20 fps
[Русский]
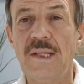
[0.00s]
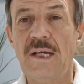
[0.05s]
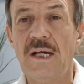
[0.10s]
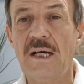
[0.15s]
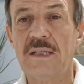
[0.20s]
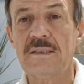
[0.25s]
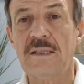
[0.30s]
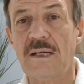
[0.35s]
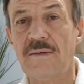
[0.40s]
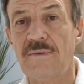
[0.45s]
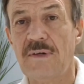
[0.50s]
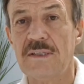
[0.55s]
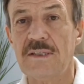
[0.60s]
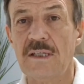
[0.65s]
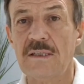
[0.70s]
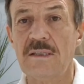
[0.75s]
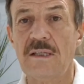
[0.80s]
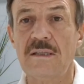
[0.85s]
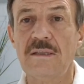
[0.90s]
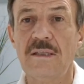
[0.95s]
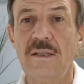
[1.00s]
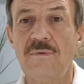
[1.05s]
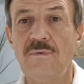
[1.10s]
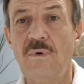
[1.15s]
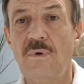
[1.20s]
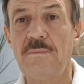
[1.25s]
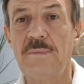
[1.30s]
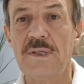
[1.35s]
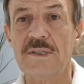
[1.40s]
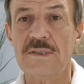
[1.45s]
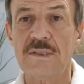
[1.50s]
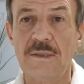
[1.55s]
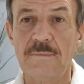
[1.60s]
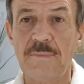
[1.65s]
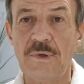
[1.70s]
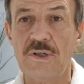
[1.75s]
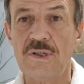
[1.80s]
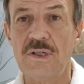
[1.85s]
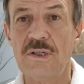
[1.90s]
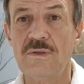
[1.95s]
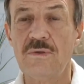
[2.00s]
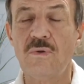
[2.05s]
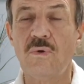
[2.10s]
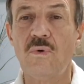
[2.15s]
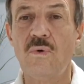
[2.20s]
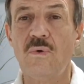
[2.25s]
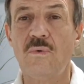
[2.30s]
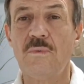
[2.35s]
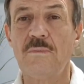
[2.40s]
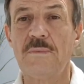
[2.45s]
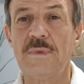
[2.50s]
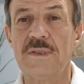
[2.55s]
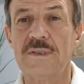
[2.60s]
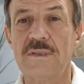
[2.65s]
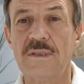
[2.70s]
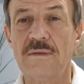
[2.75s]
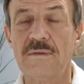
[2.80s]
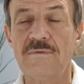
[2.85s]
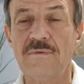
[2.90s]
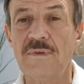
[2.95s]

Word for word: оторвать от одного места и пришить к другому месту.